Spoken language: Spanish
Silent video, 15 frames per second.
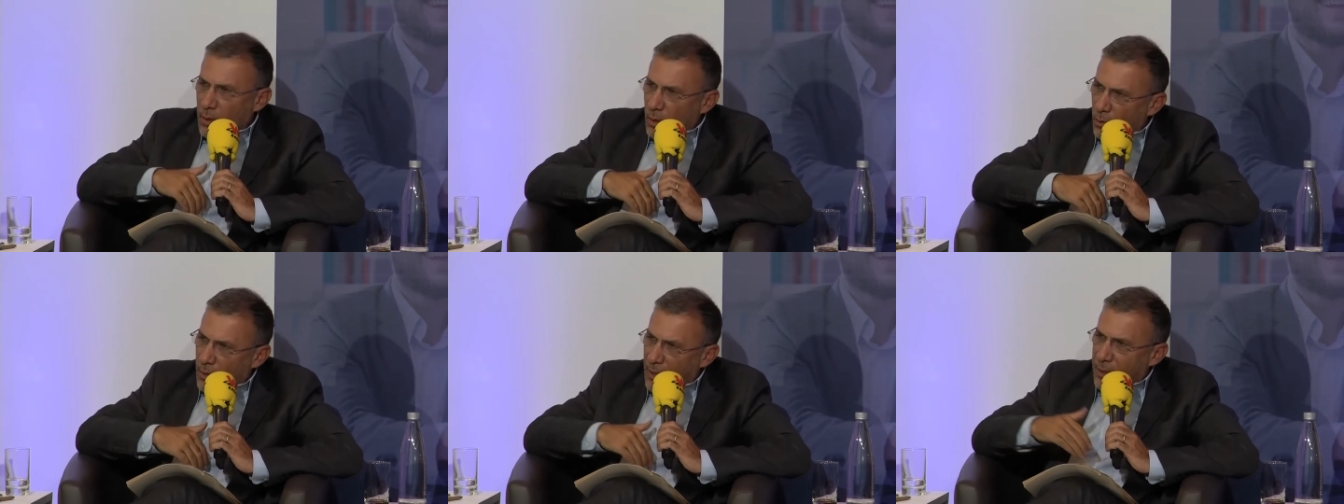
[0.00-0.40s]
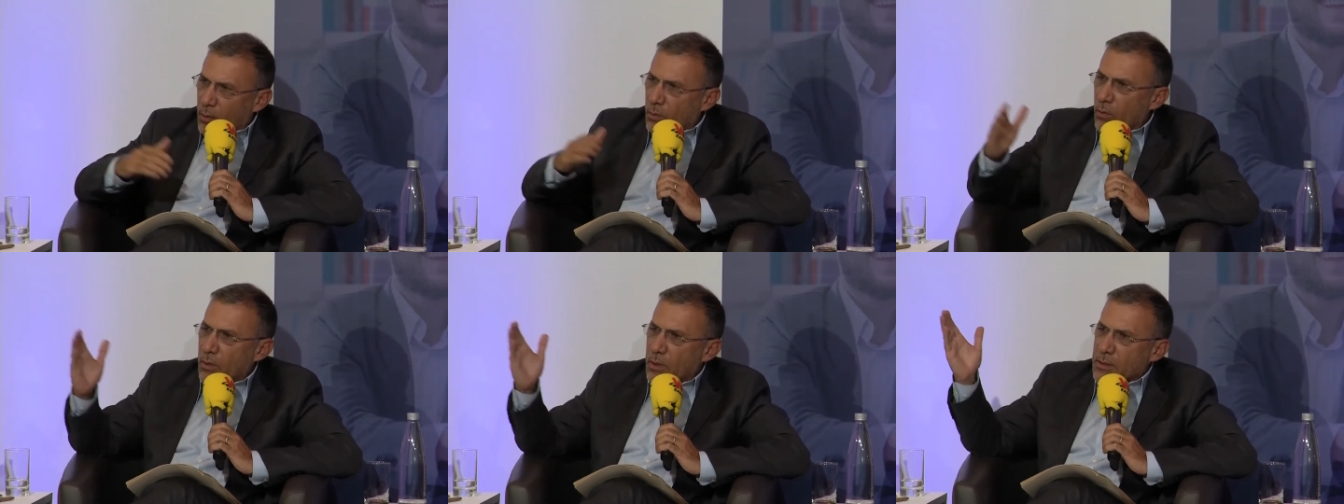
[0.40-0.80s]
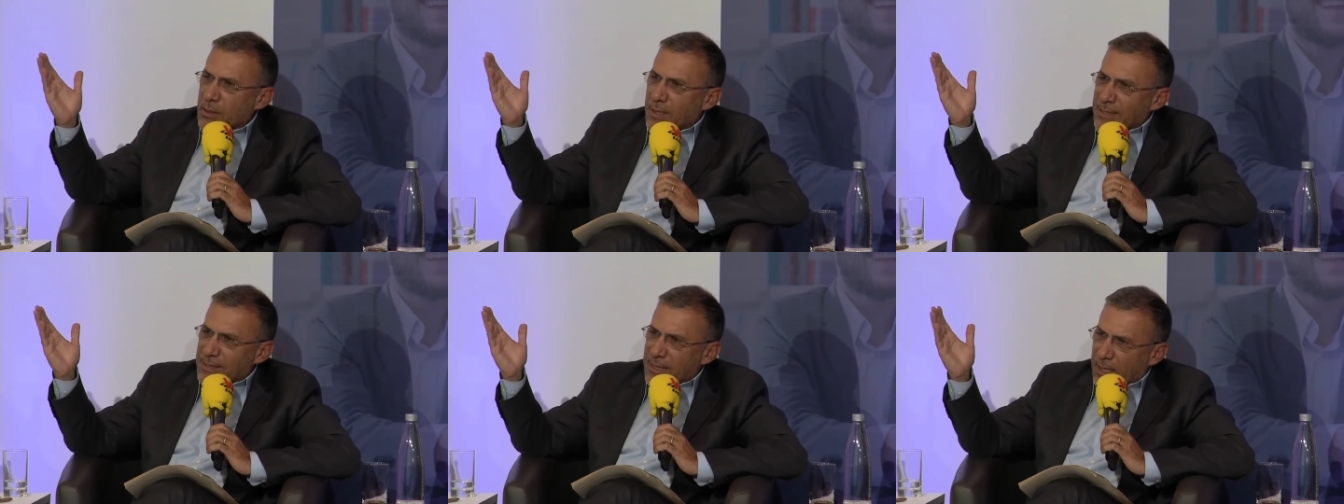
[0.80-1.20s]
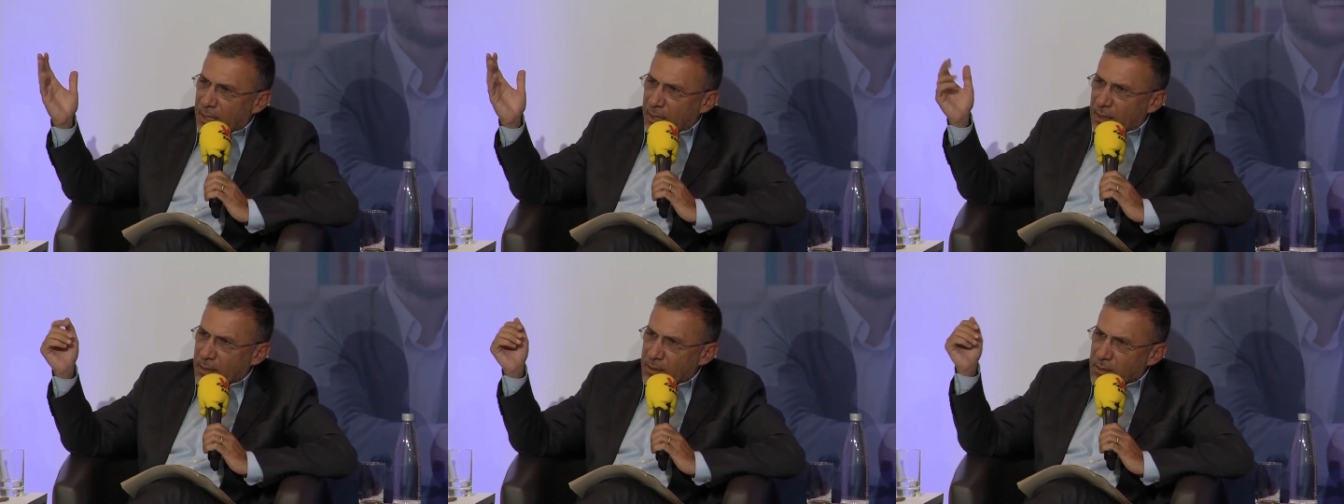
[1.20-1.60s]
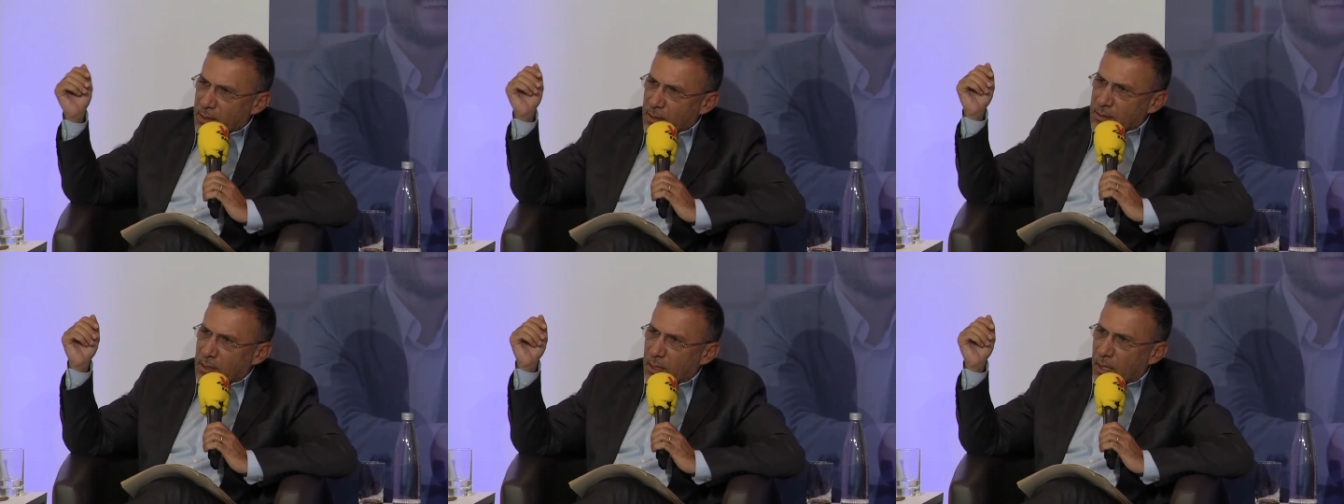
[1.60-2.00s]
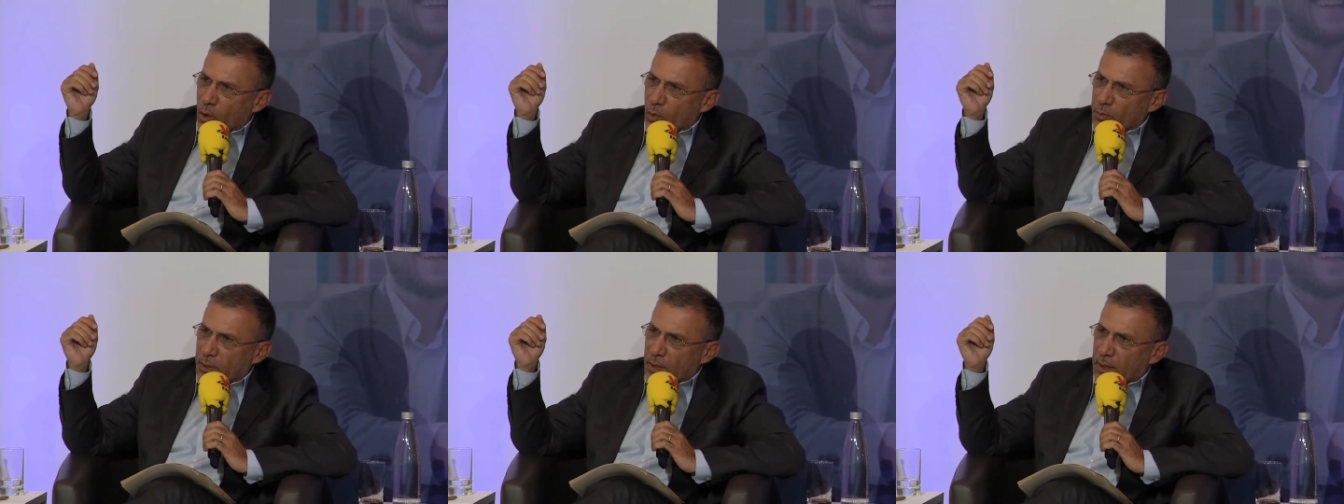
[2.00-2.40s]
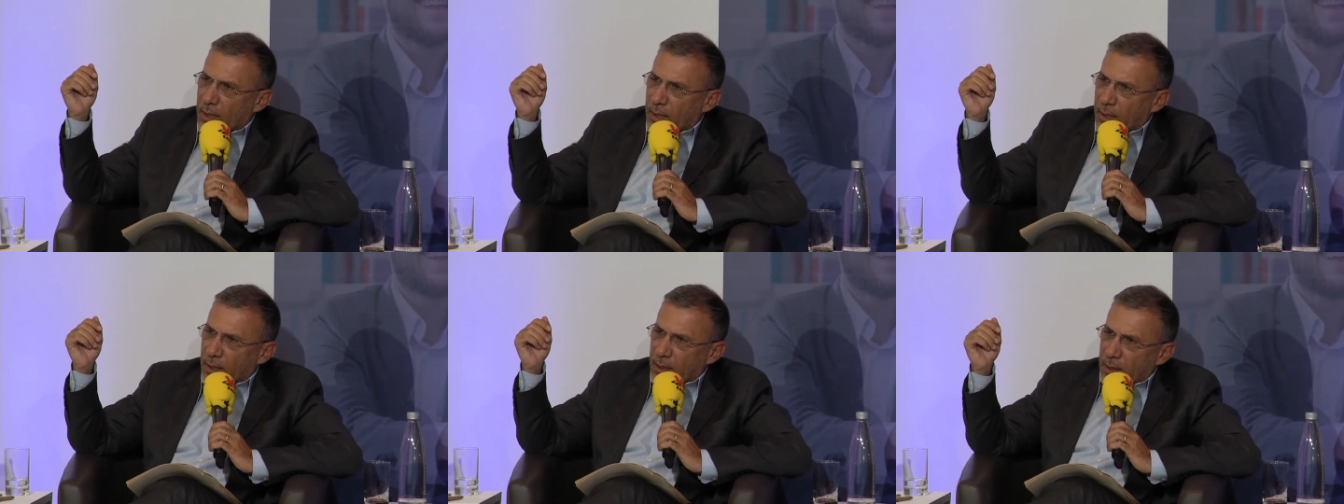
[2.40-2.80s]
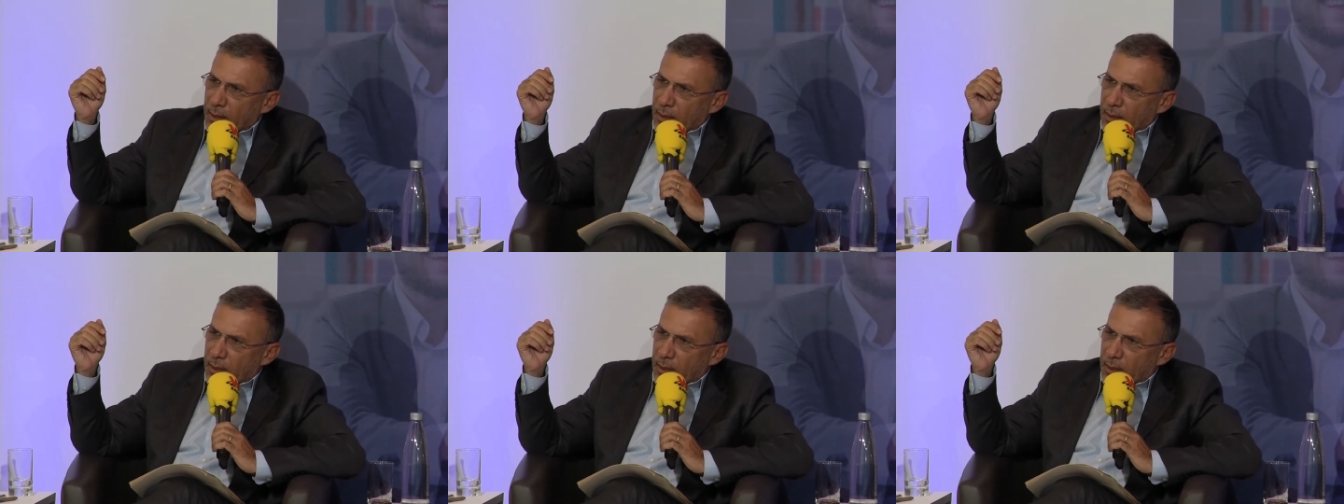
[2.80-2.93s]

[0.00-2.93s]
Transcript: a lo largo de estas décadas desde la óptica